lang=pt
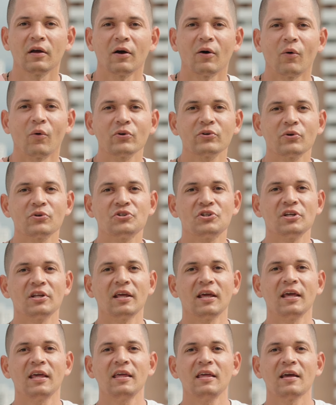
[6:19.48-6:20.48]
onde eu
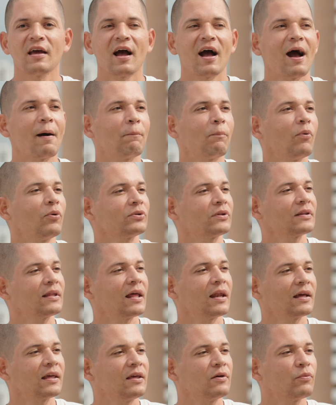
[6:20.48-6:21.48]
tirei a ponta
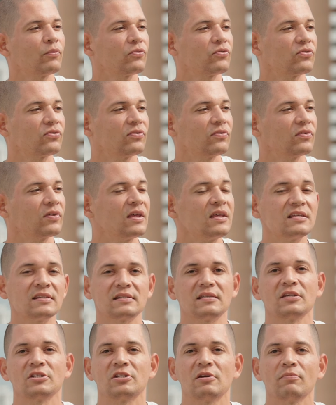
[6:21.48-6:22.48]
dela aqui uns 15
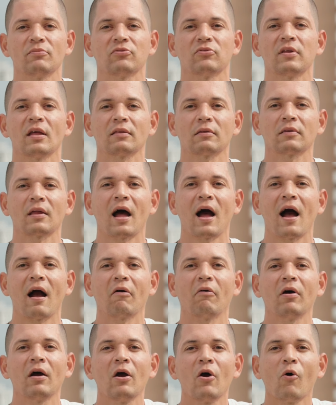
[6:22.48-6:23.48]
centímetros dentro da
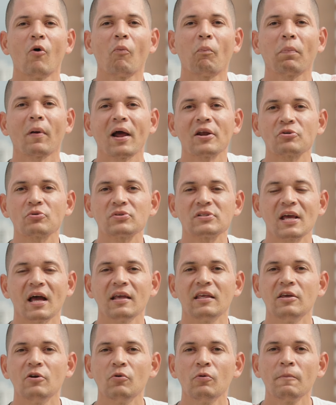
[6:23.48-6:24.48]
água, o plástico
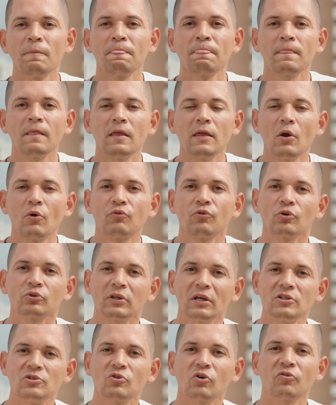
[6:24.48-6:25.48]
saiu e eu
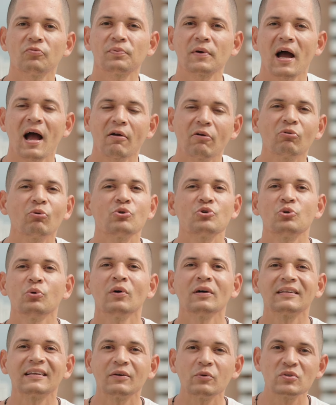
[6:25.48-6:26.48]
voltei de novo para a água e
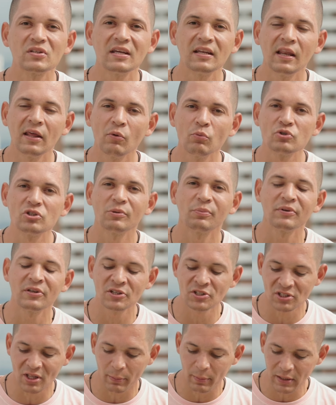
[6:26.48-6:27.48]
continuei andando sem nenhum tipo de
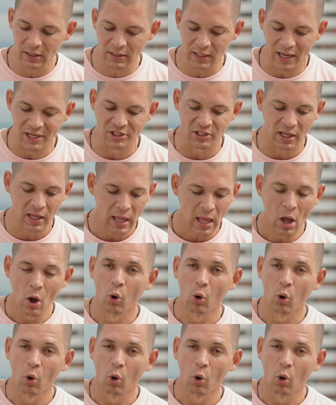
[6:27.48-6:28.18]
instabilidade, né?